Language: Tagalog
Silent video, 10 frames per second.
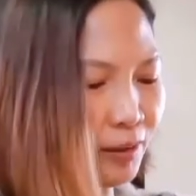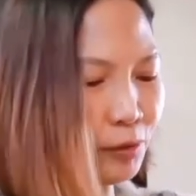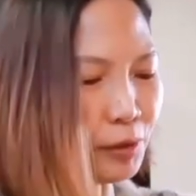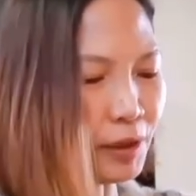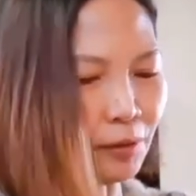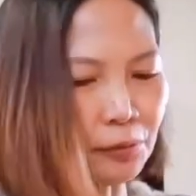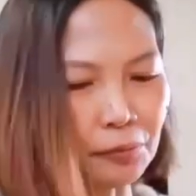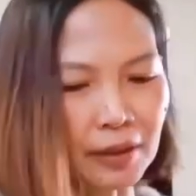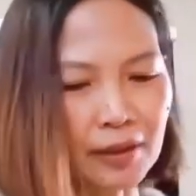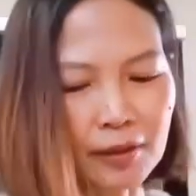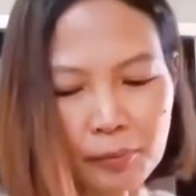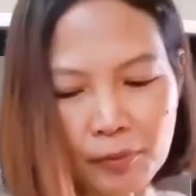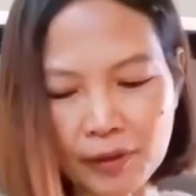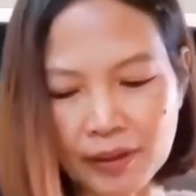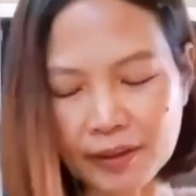Nag-juice ako eh.
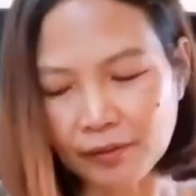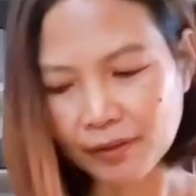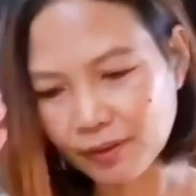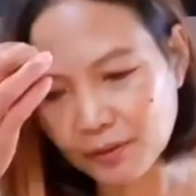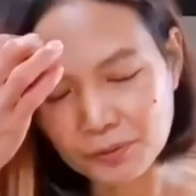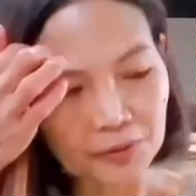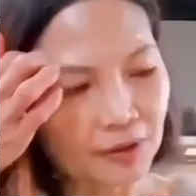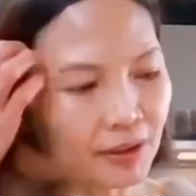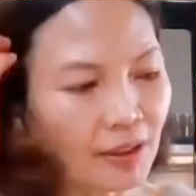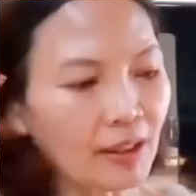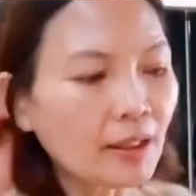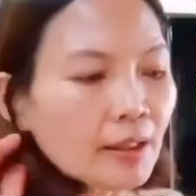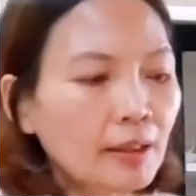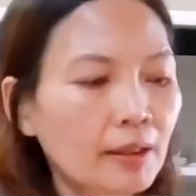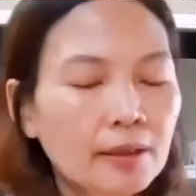Gumawa ulit ako ng juice.
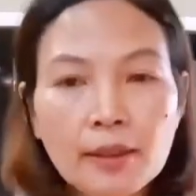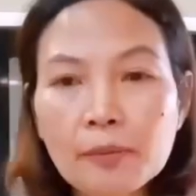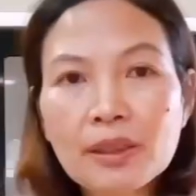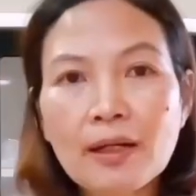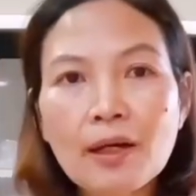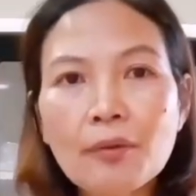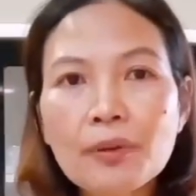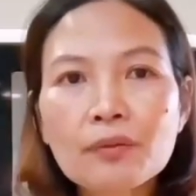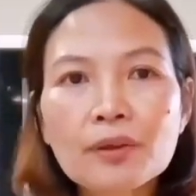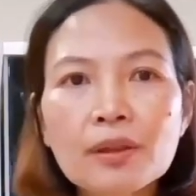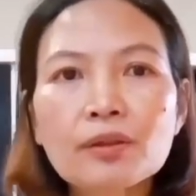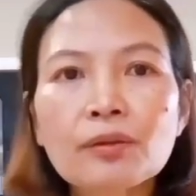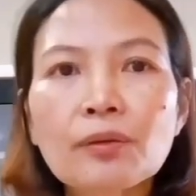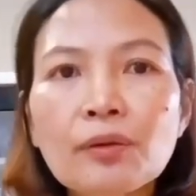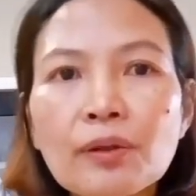Tapos ang gagawin ko
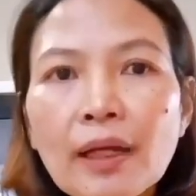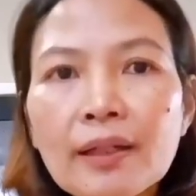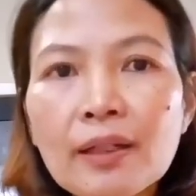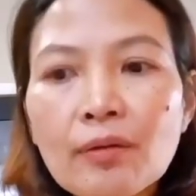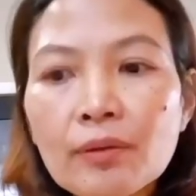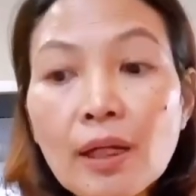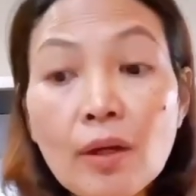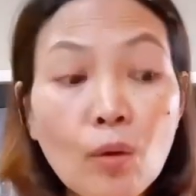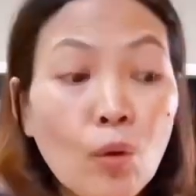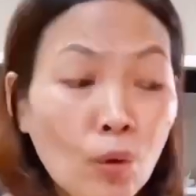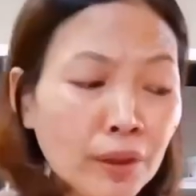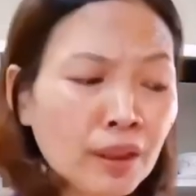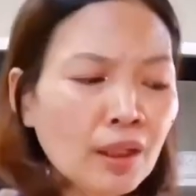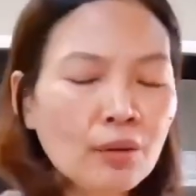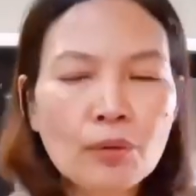dito, lalagyan ko ng
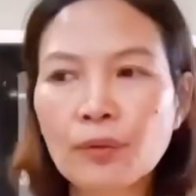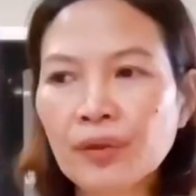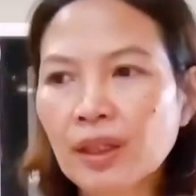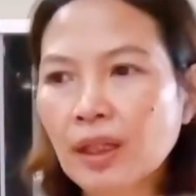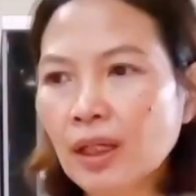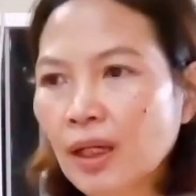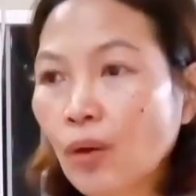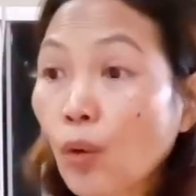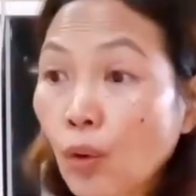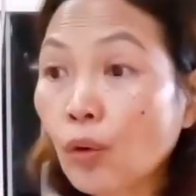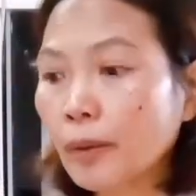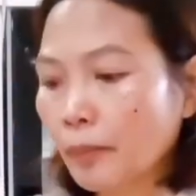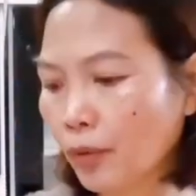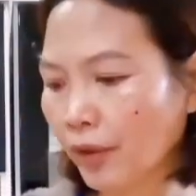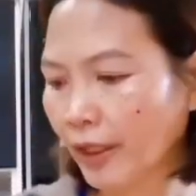konting-konting
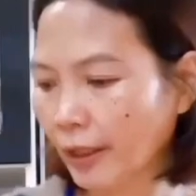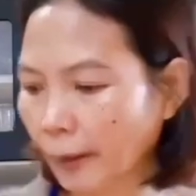olive oil.